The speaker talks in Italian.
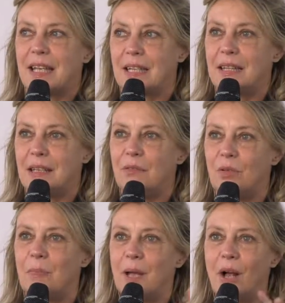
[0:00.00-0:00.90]

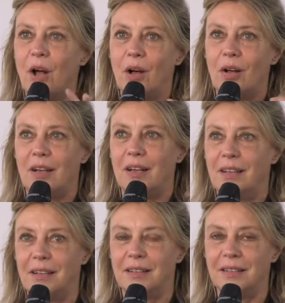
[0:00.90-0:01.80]
cattivo, però
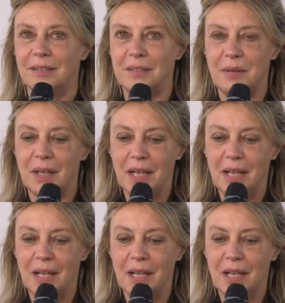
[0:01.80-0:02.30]
eh,